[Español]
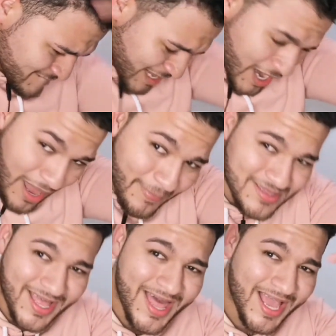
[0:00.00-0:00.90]
la
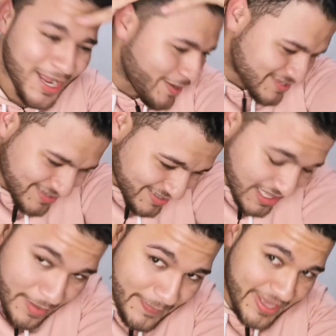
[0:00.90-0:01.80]
mitad de la cabeza se te
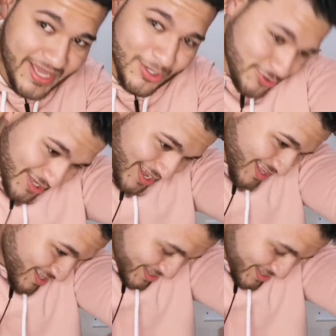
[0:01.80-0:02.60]
despega, o sea,